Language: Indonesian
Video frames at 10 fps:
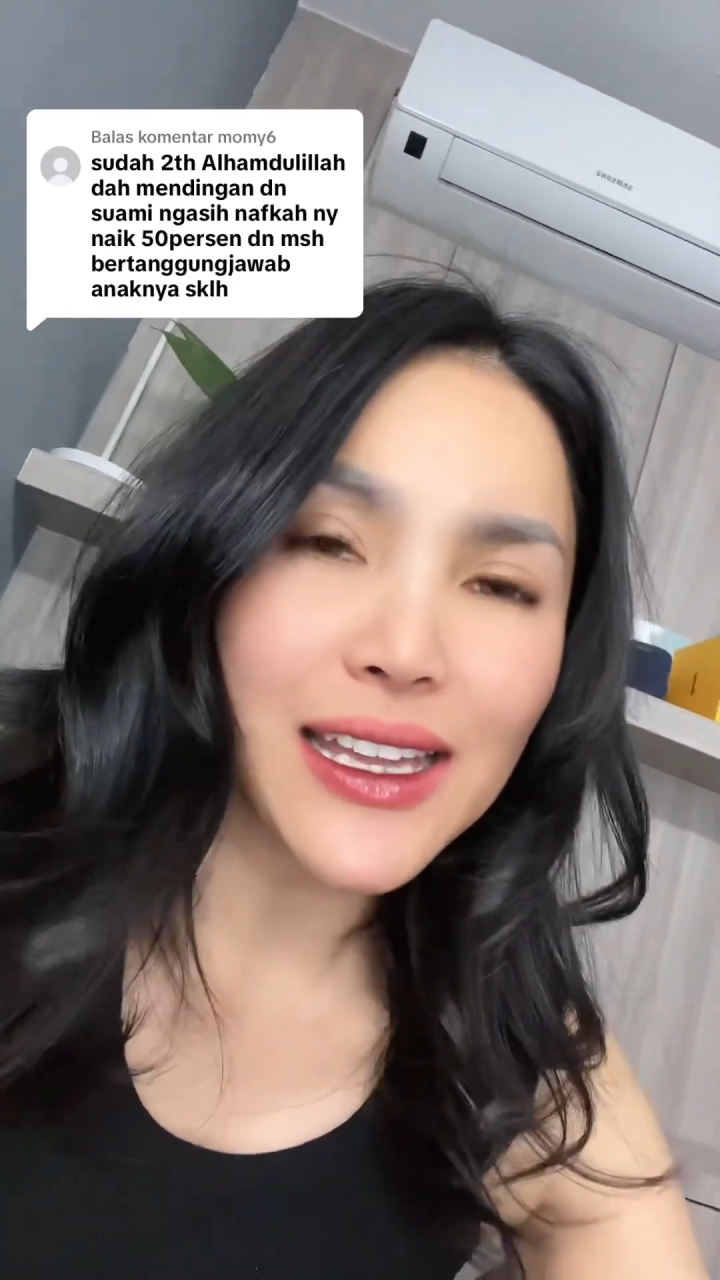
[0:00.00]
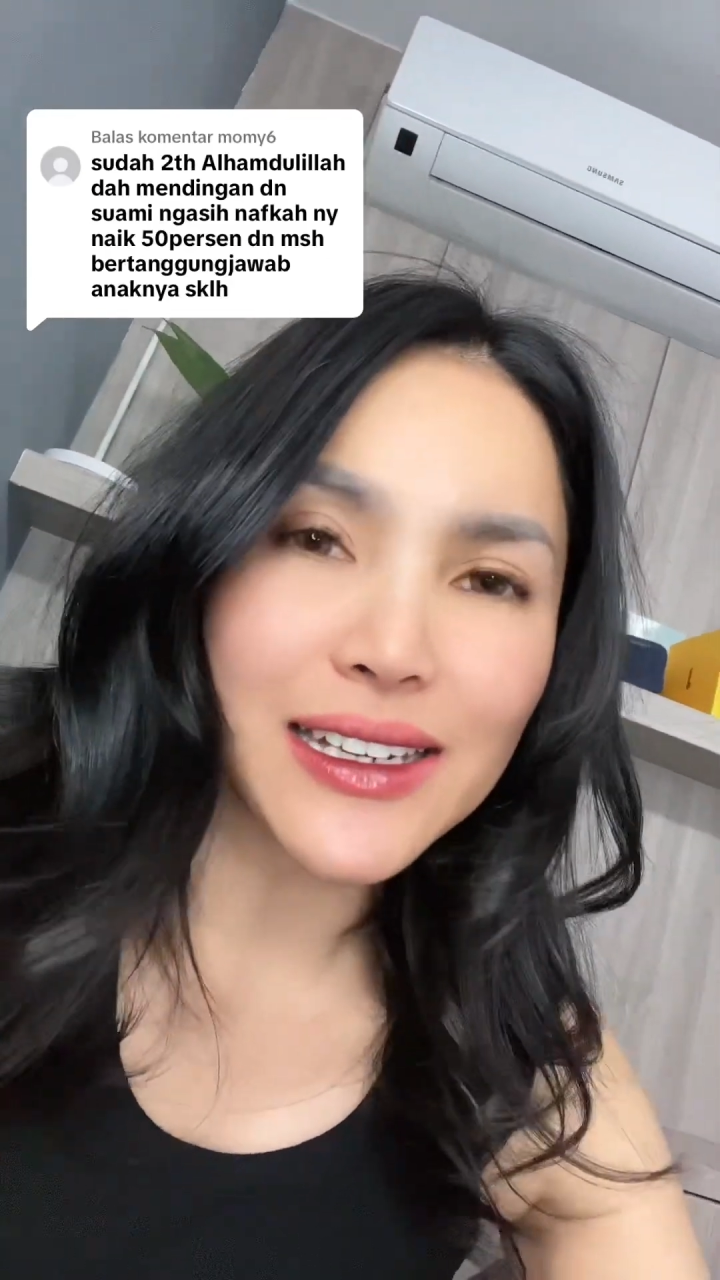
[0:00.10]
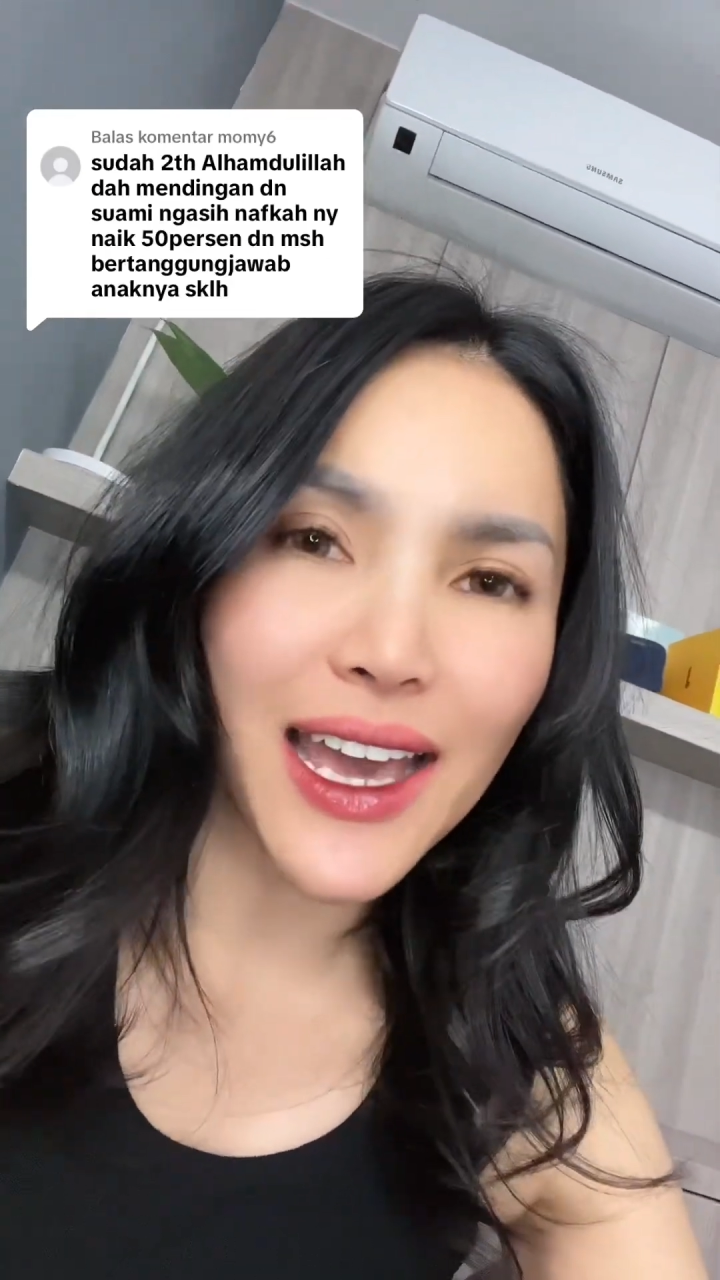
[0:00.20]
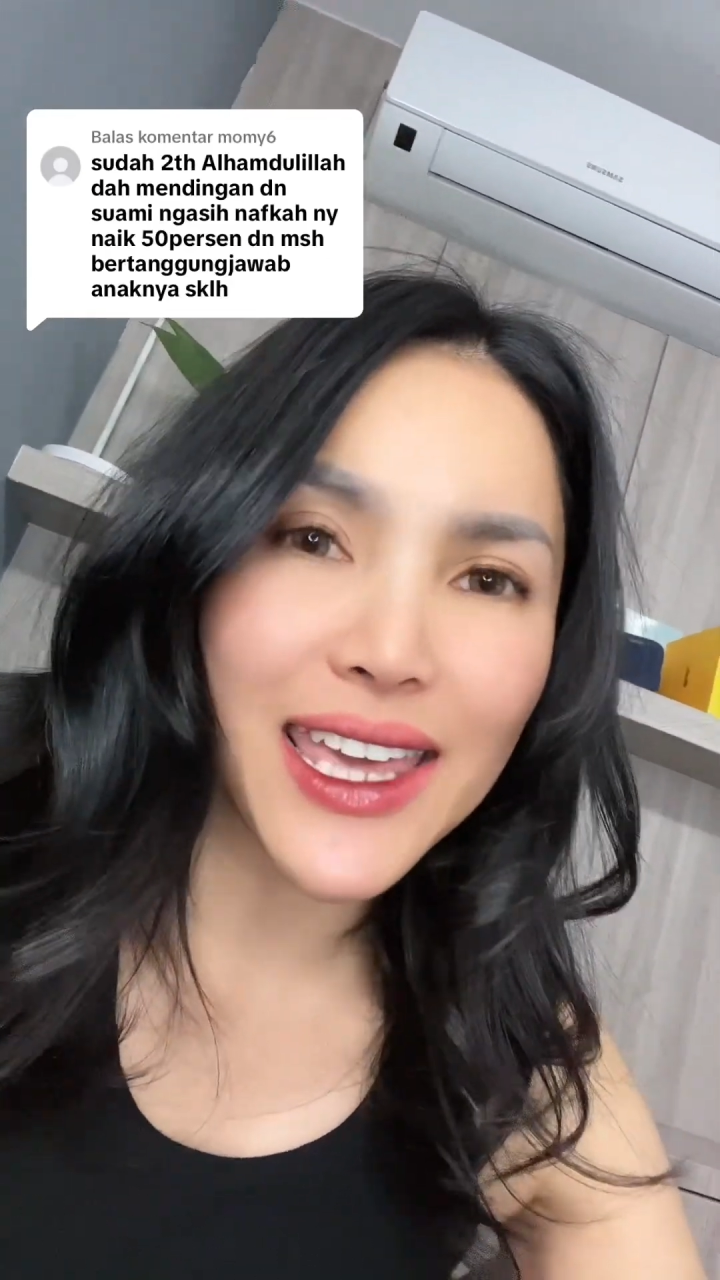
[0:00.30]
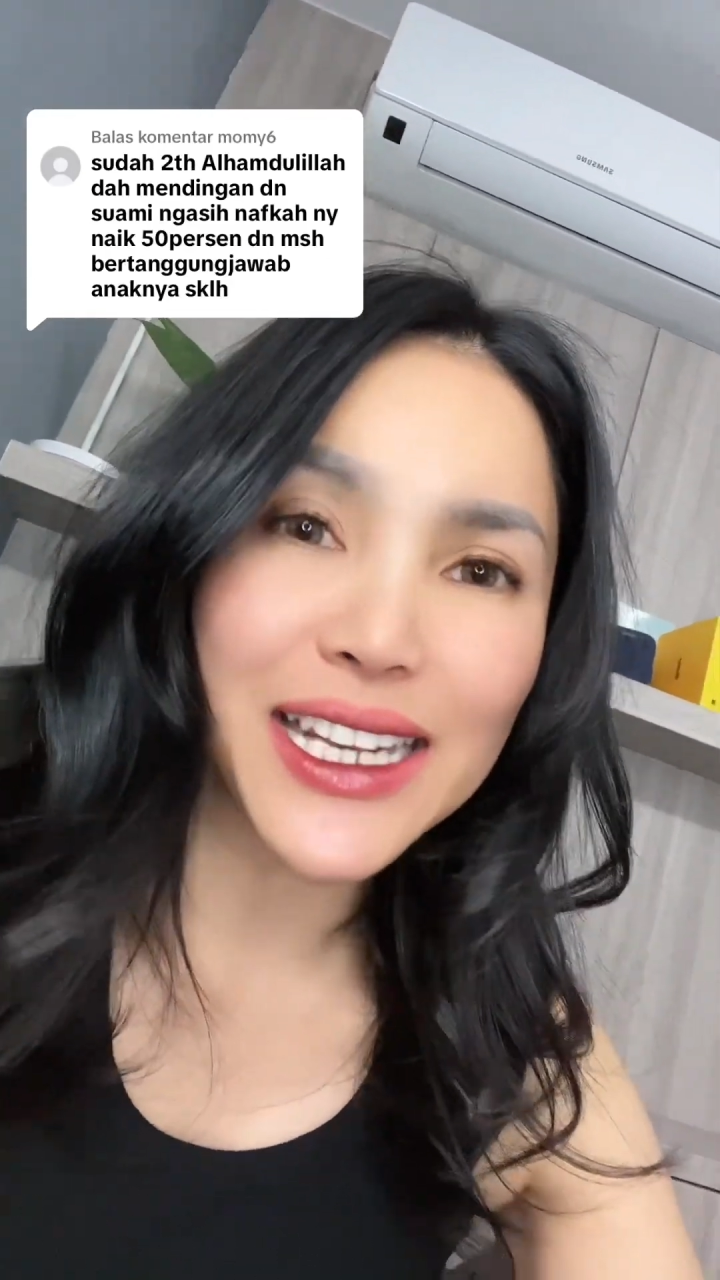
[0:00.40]

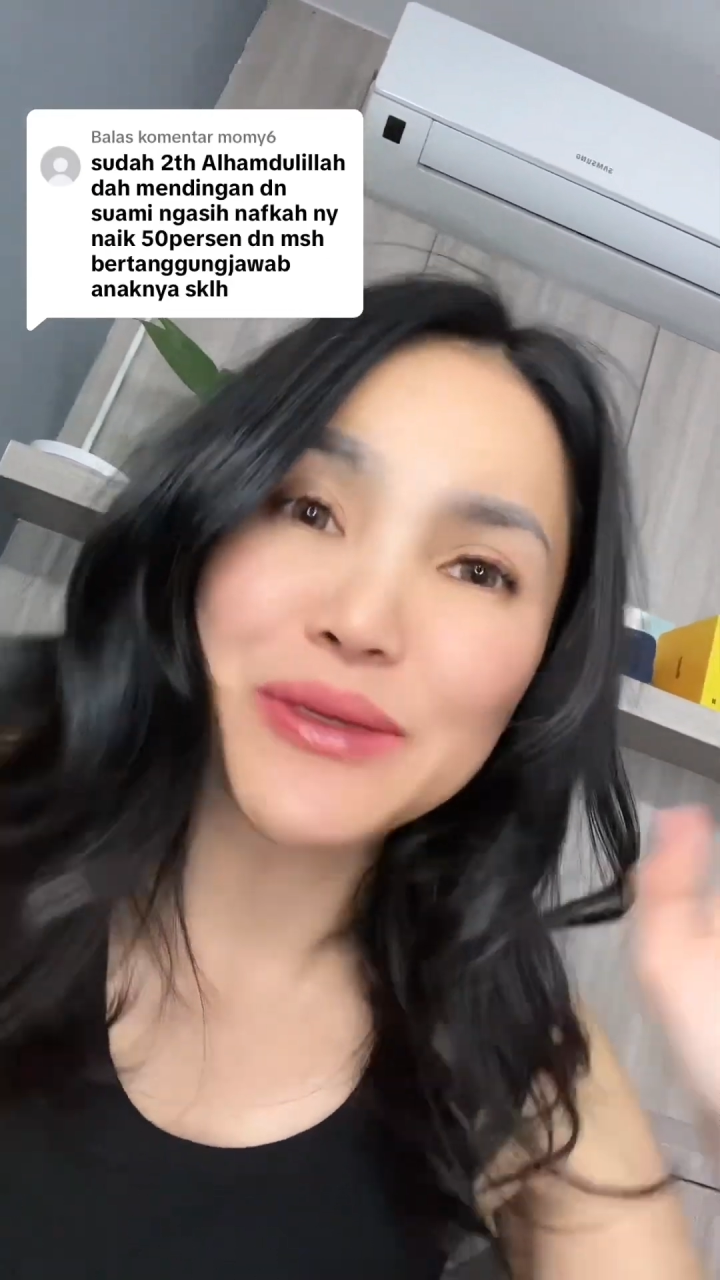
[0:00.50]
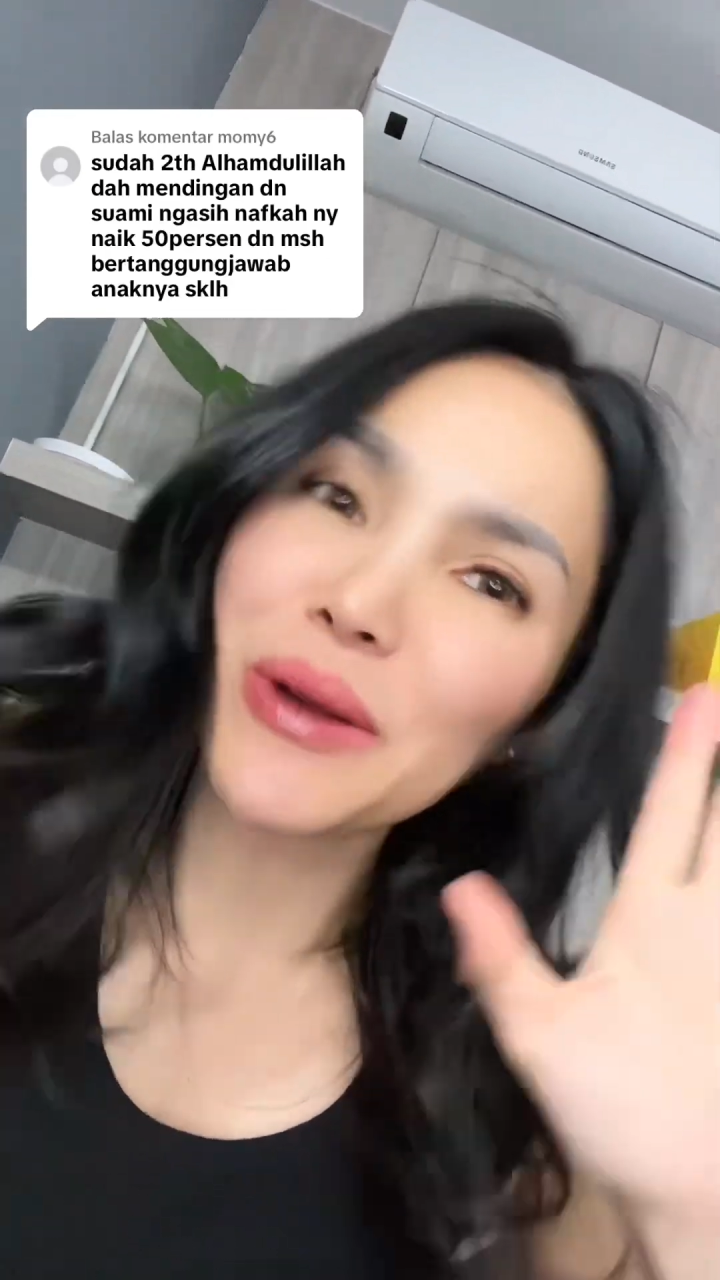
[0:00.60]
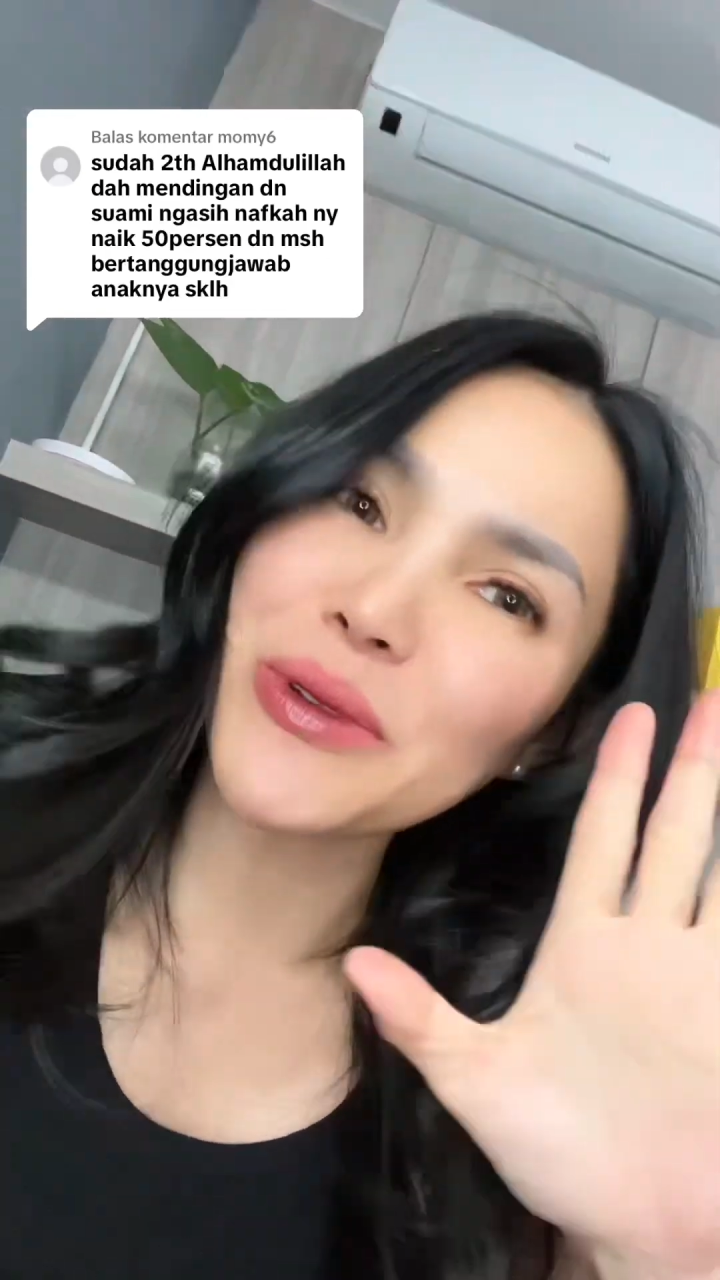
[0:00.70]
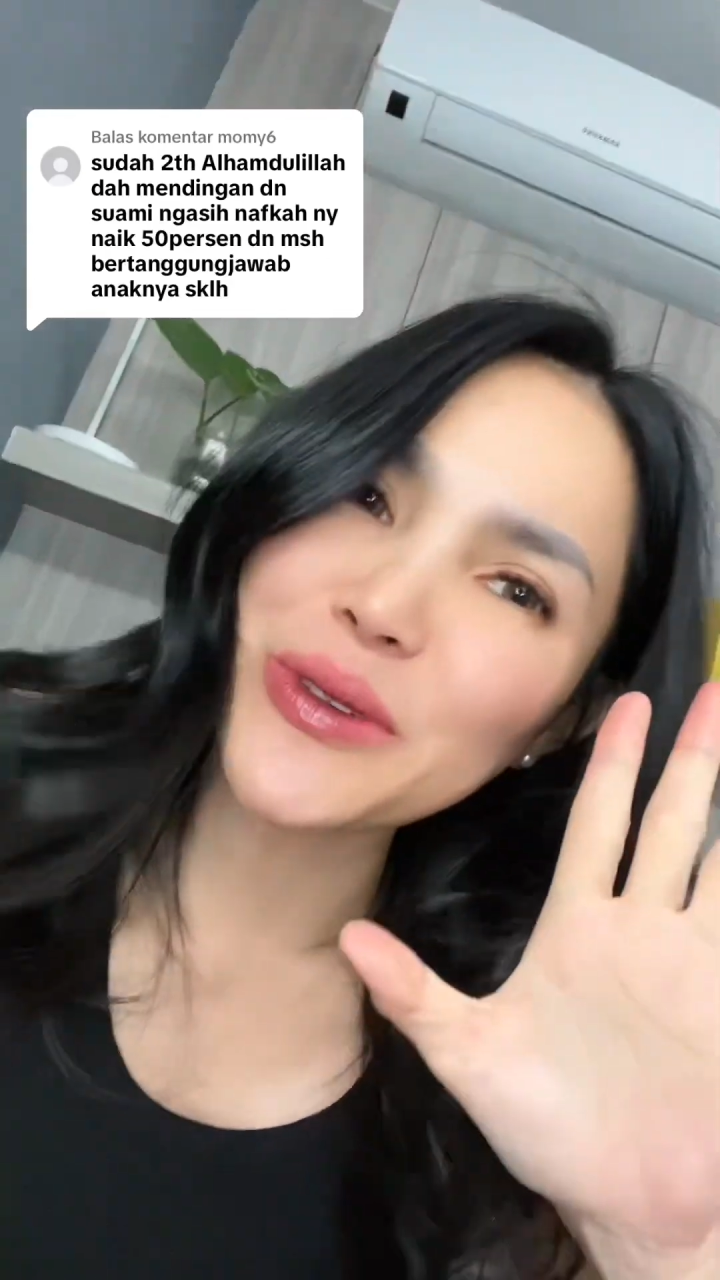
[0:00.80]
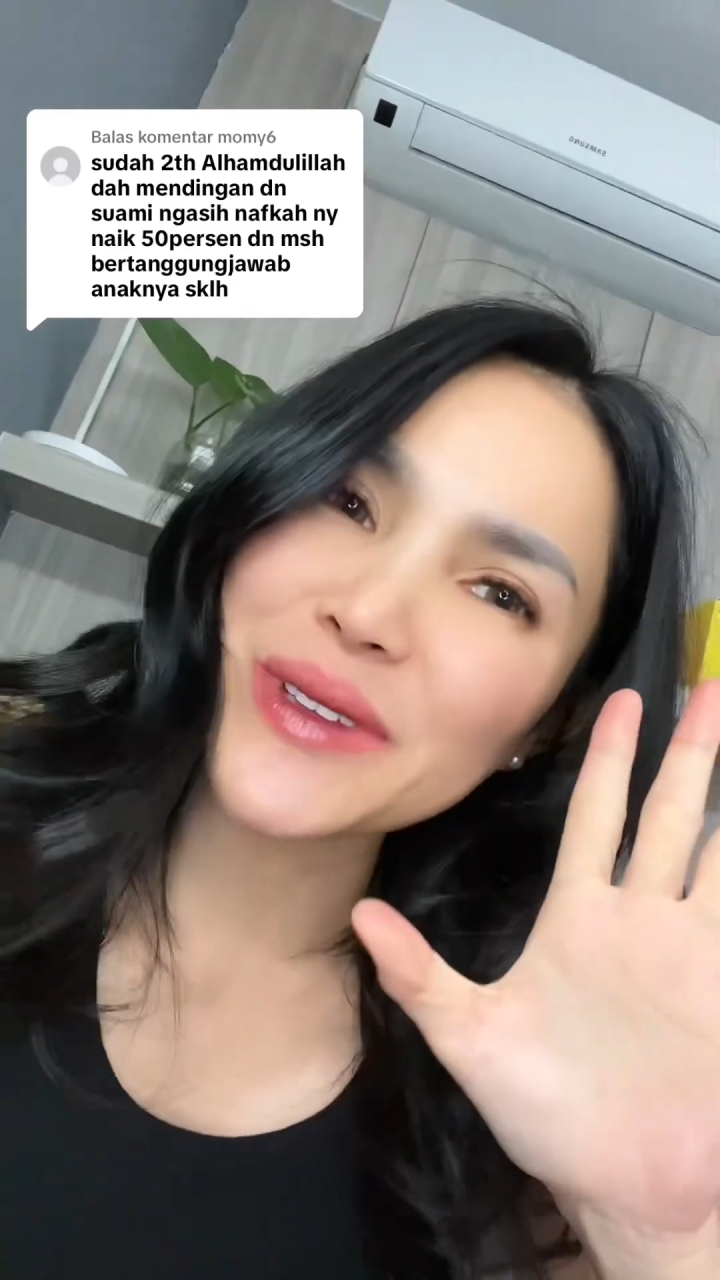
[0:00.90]
naik 50%